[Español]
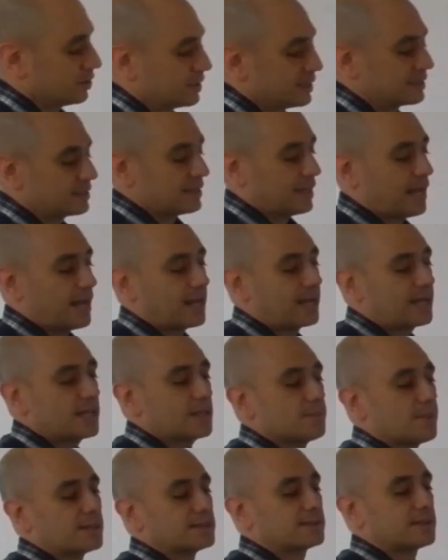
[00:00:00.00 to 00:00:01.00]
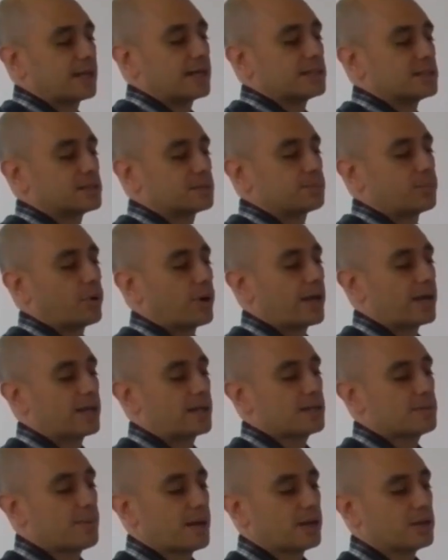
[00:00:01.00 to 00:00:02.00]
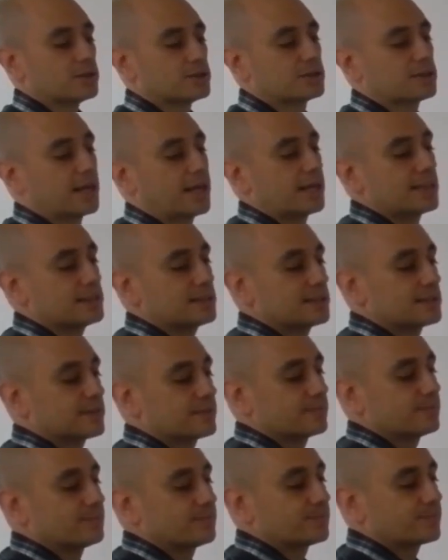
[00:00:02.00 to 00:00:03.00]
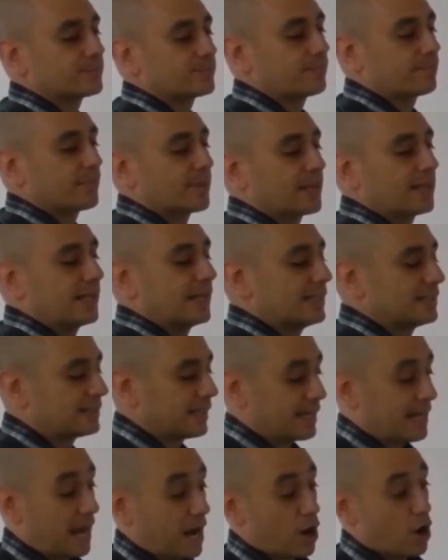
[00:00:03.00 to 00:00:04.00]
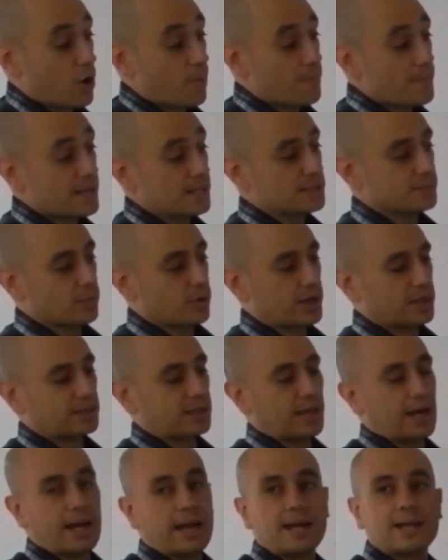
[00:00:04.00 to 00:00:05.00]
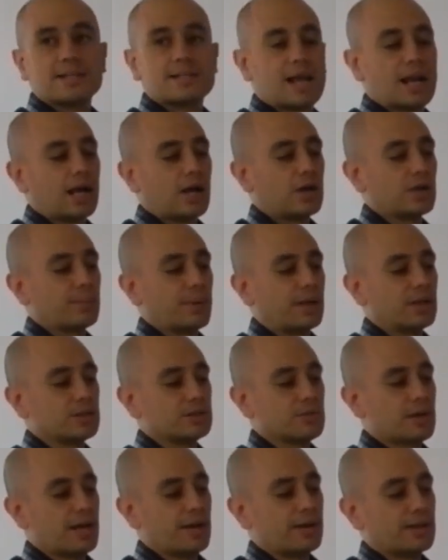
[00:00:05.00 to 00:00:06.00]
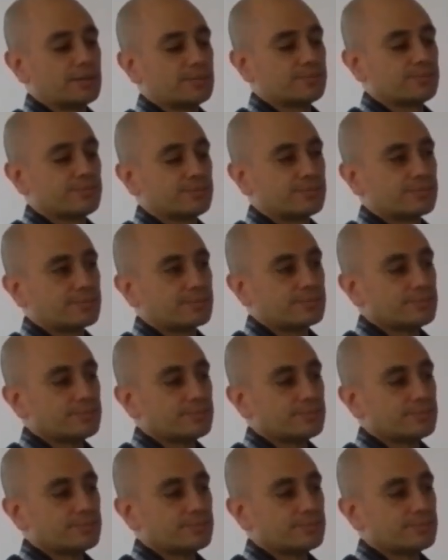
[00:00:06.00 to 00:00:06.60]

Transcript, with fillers: Entonces, x más 3 por x menos 3 Sería lo mismo que tener x lado al menos 9.